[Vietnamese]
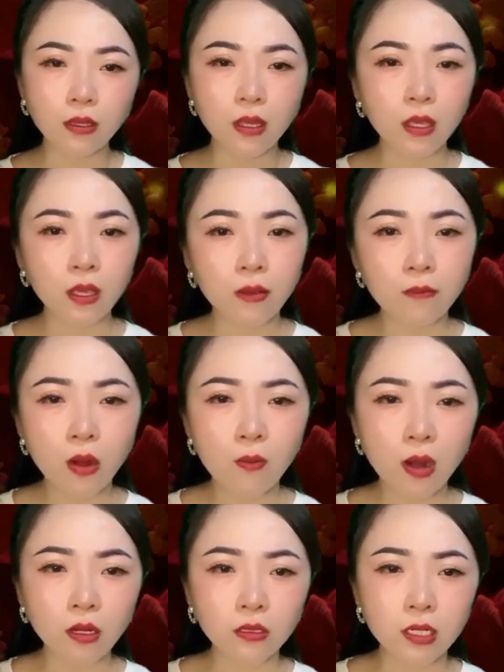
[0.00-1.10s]
thì mau
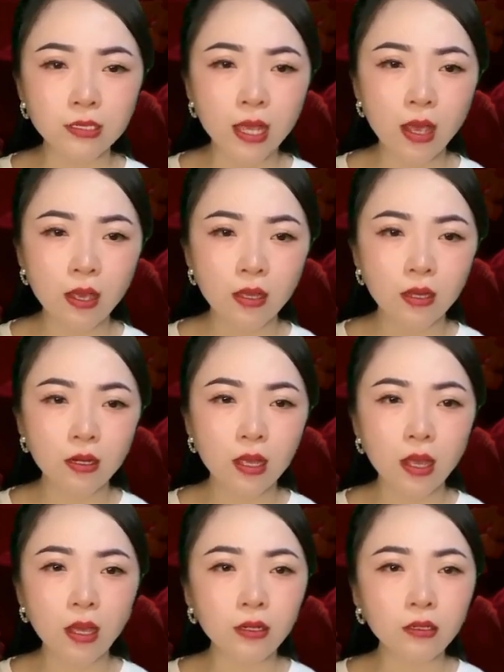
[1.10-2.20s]
mở cửa xe
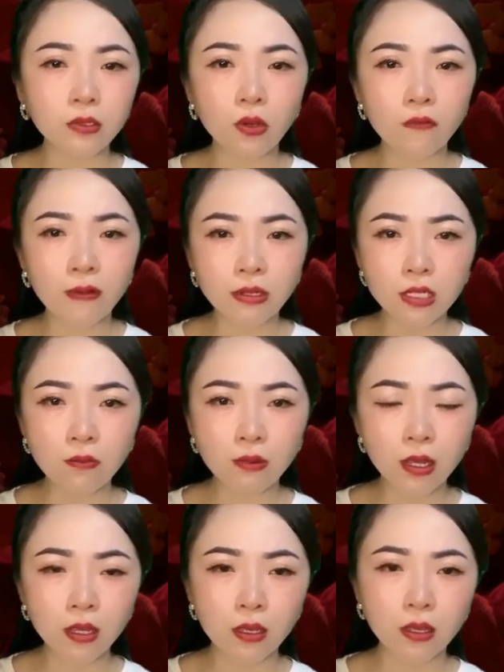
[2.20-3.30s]
để đưa tôi vào trong
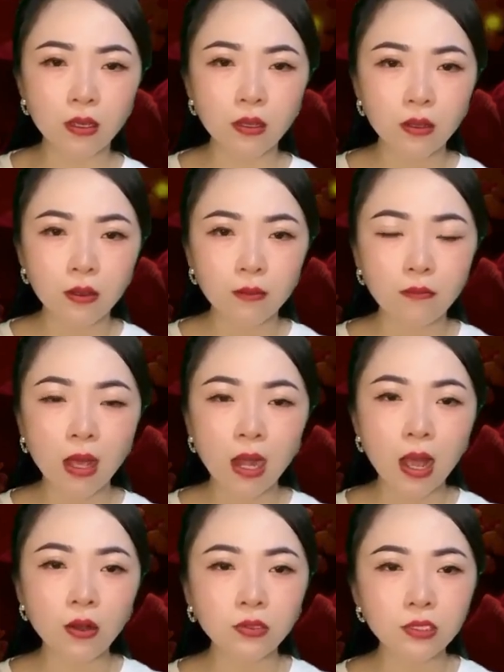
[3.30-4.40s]
đi. Bà
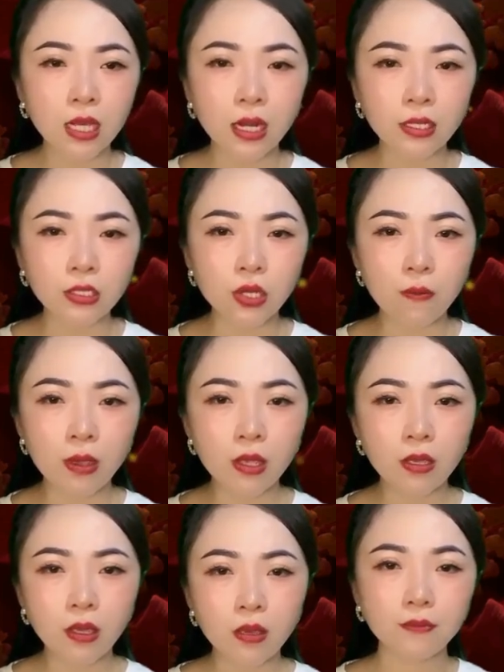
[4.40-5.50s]
lão ra lệnh cho
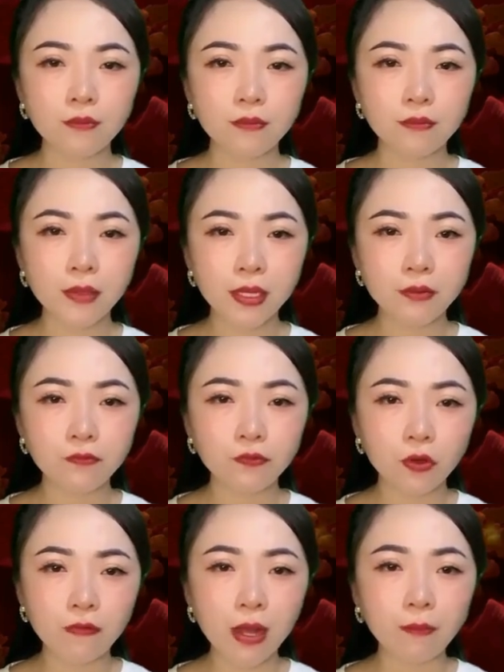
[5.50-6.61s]
mình. Mình
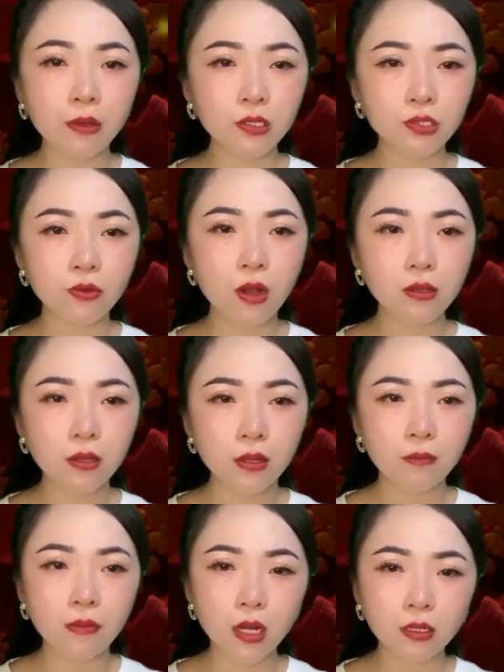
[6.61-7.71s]
vội vàng bước xuống,
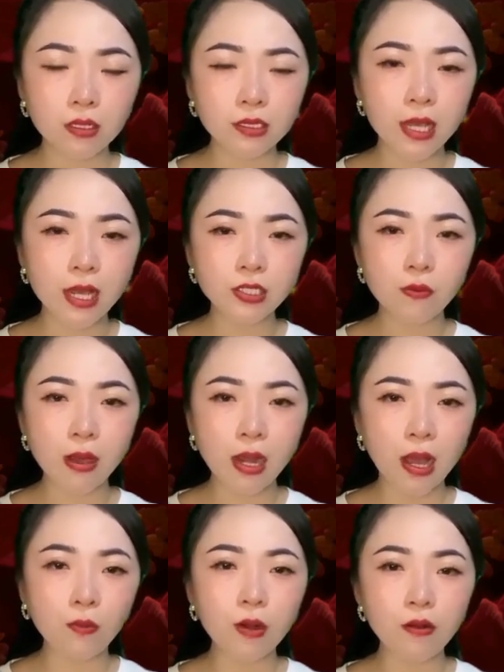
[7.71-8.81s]
mở cửa xe cho bà
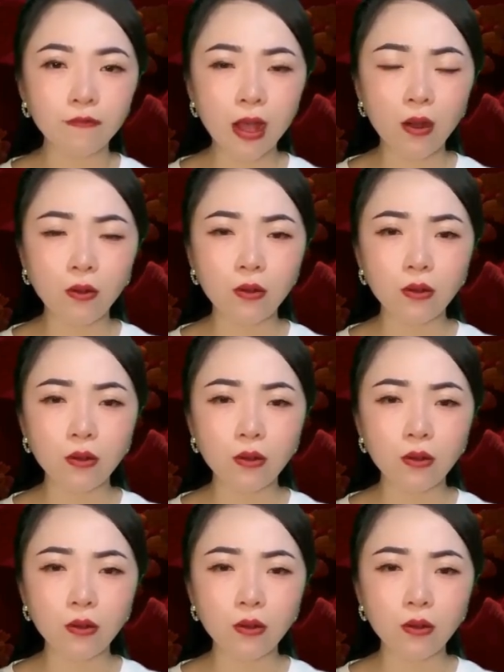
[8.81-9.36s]
lão bước vào.